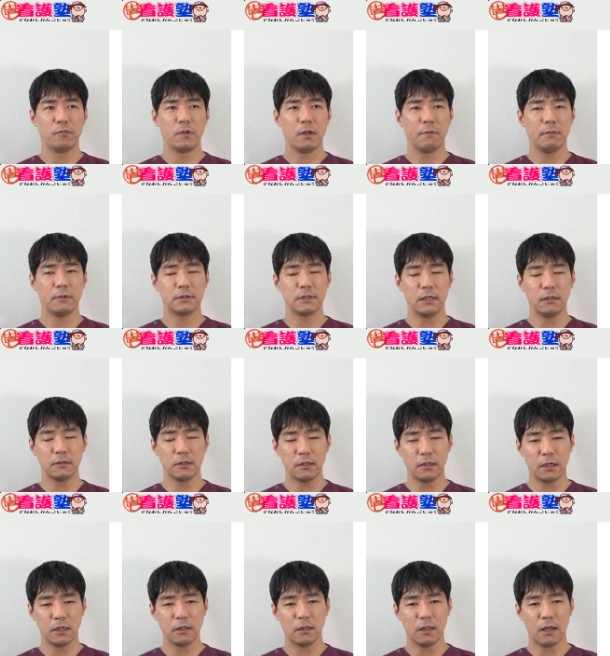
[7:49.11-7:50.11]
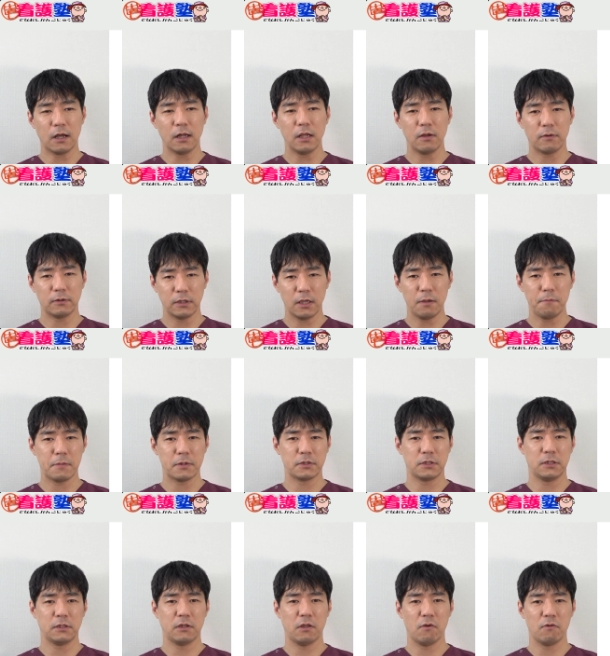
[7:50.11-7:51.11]
まあ、全体的な流れをね、まあ、知っ
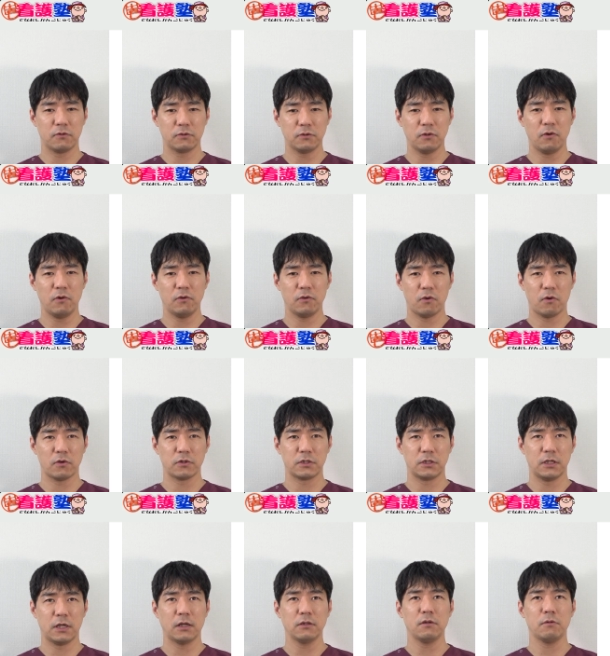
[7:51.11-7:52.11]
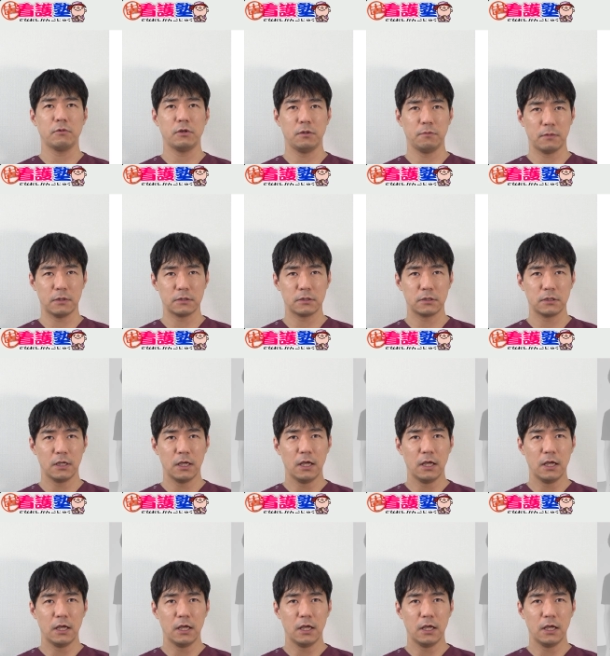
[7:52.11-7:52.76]
ておくとよろしいかと思います。